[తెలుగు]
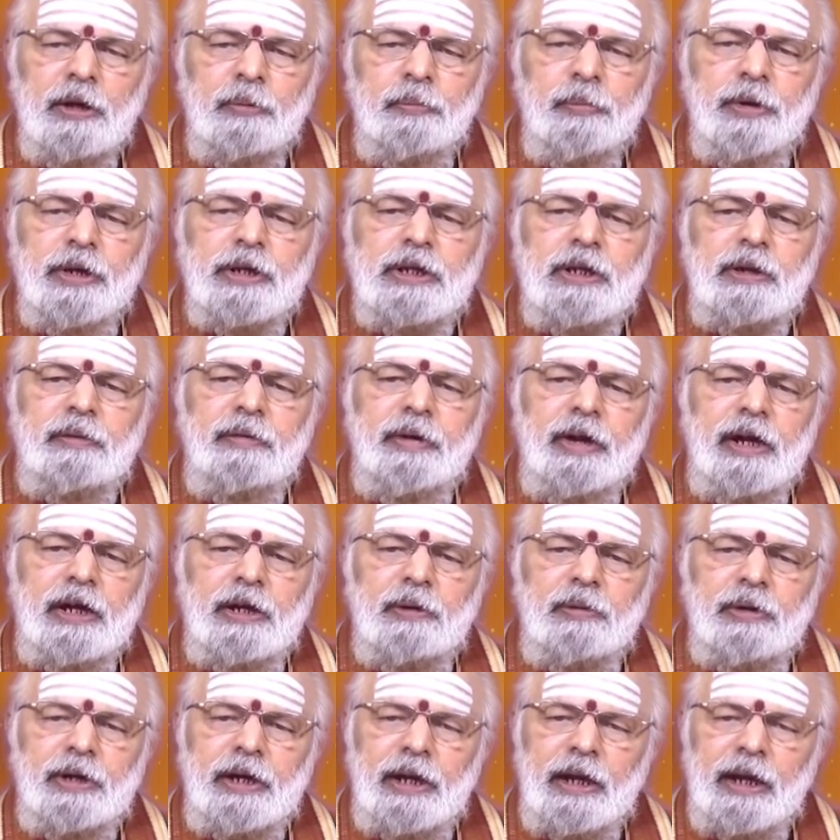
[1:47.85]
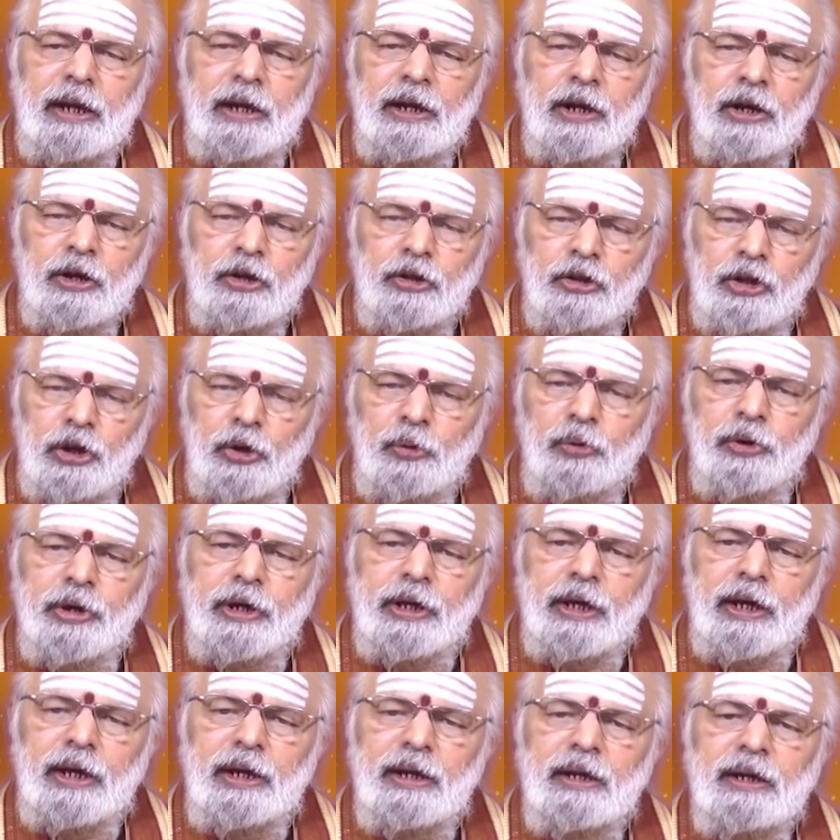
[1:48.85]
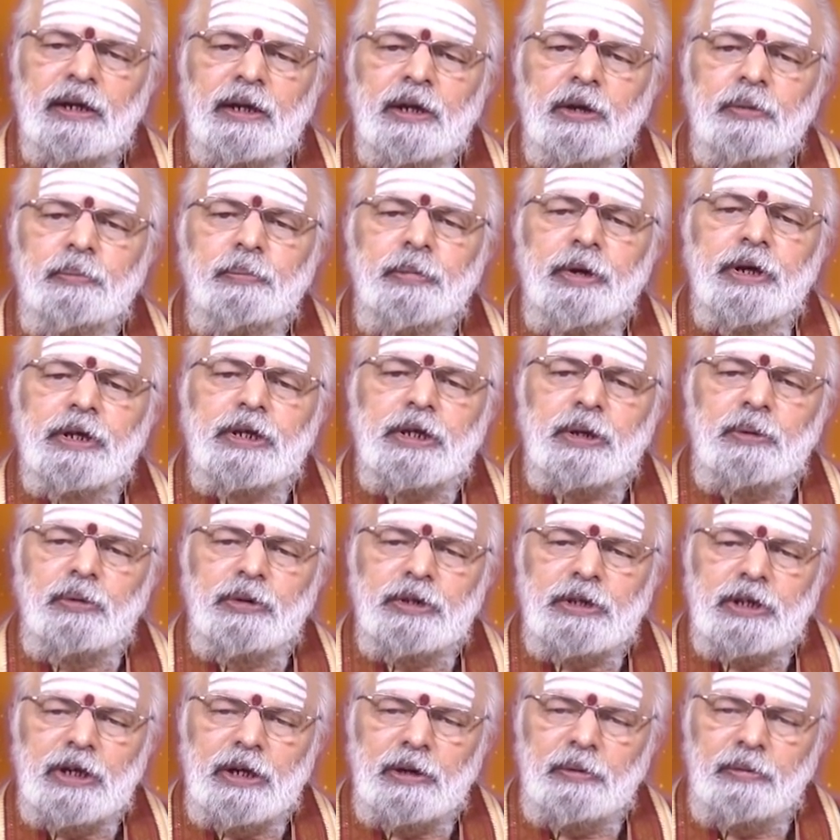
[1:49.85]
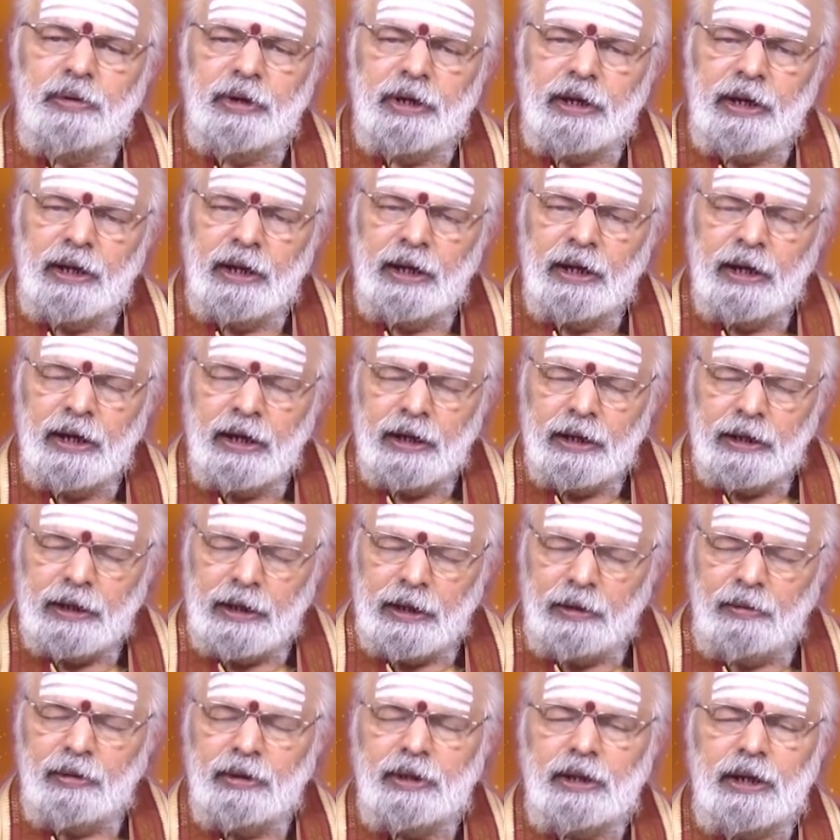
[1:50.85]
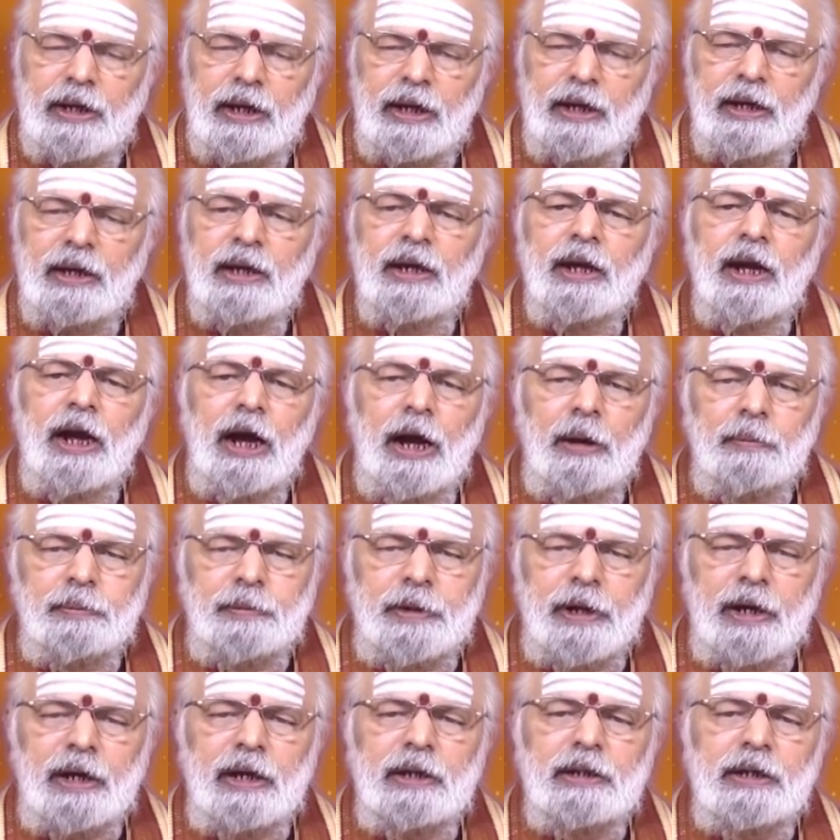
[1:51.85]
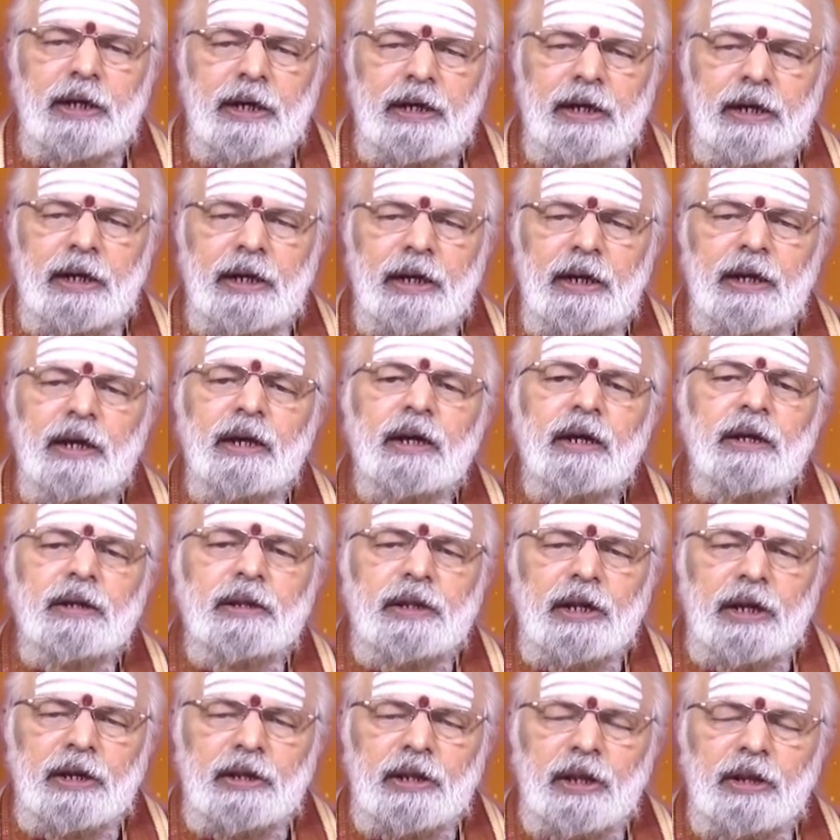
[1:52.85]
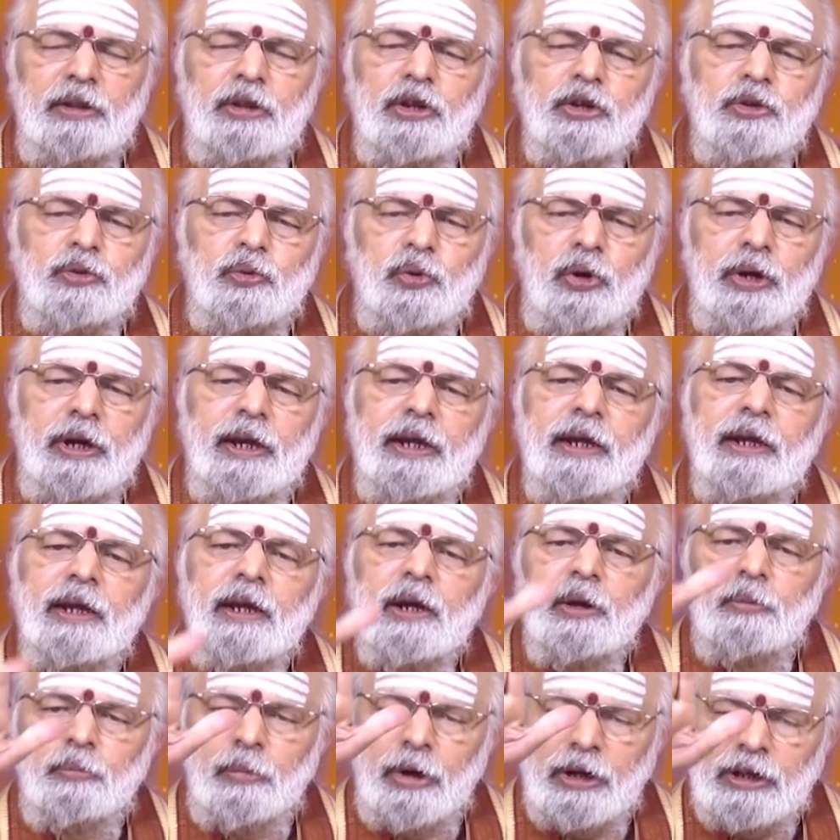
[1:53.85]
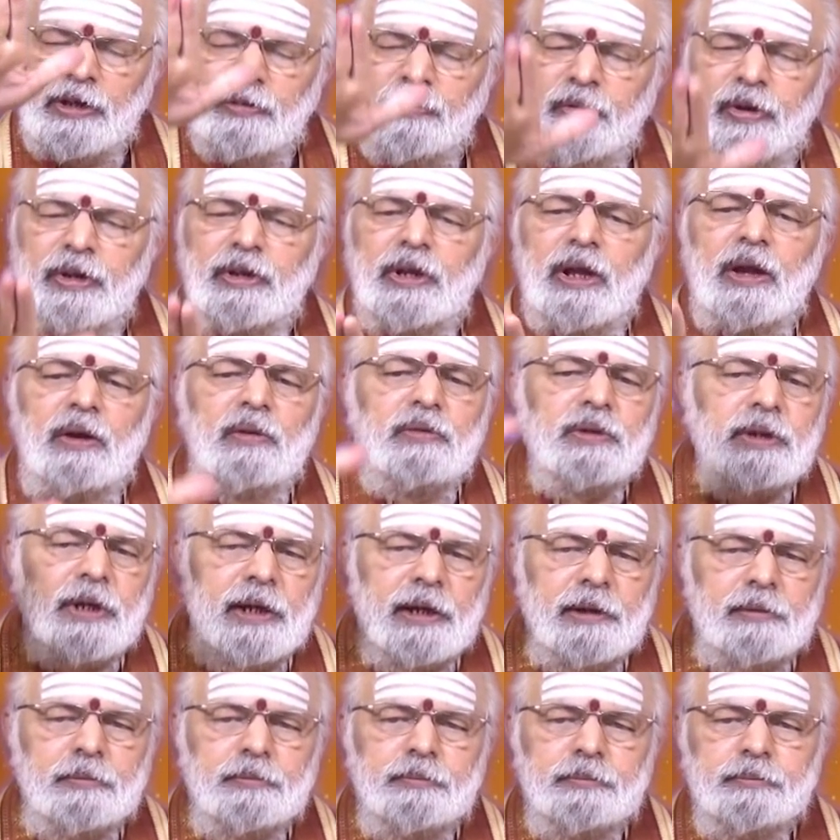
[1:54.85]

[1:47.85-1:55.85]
మీ ఇష్టమైనటువంటి దేవుడికి మీ ఇష్టం వచ్చినటువంటి దేవతకి అభిషేకం చేయండి తీర్థం తీసుకోండి మంచి ఫలితాలు ఉంటాయి